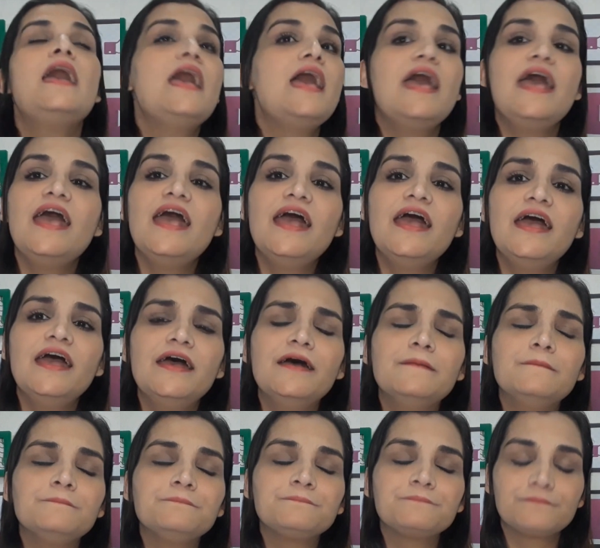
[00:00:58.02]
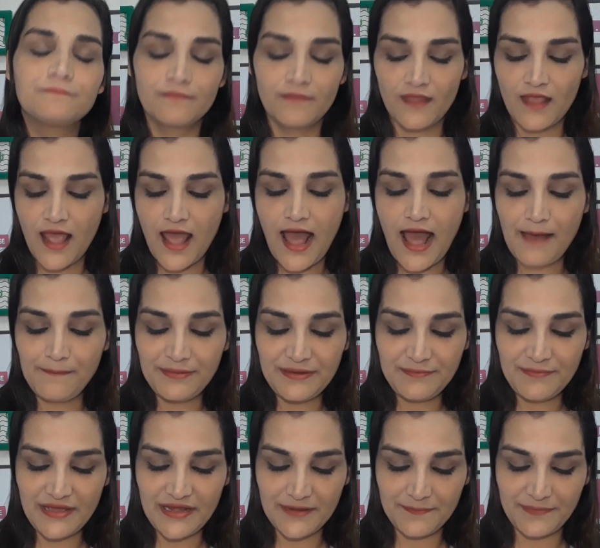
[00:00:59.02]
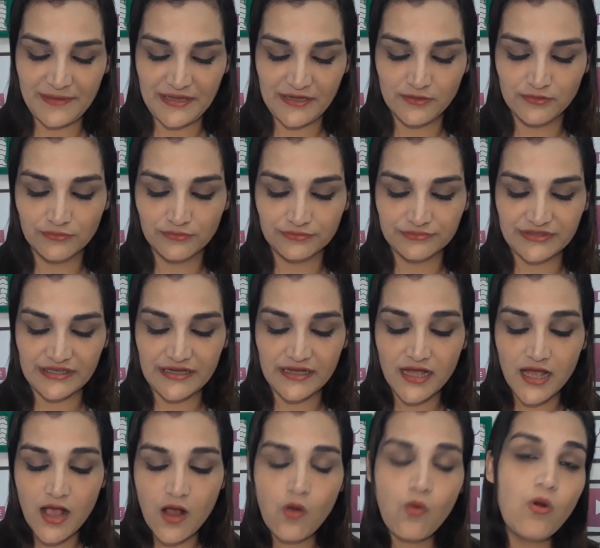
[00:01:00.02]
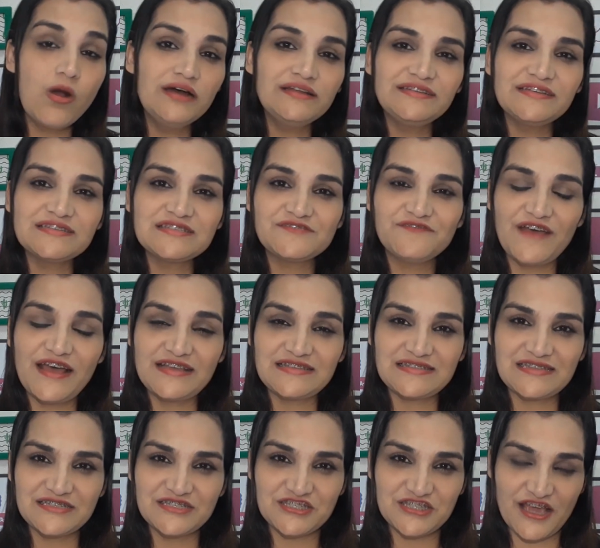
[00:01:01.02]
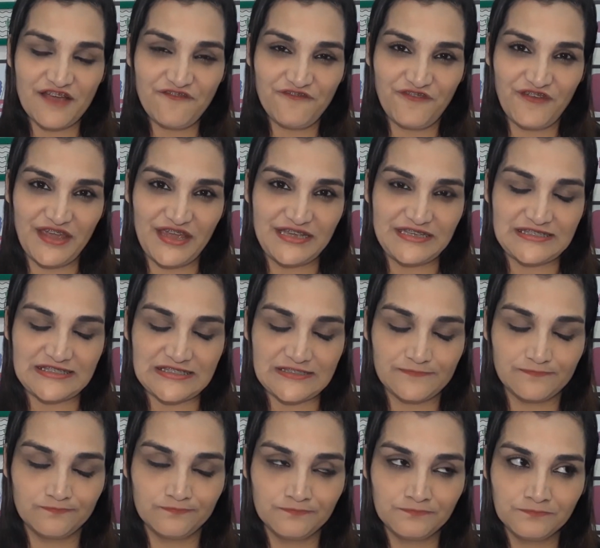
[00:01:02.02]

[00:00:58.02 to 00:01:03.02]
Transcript: É, a primeira pergunta Quantas festas já fez?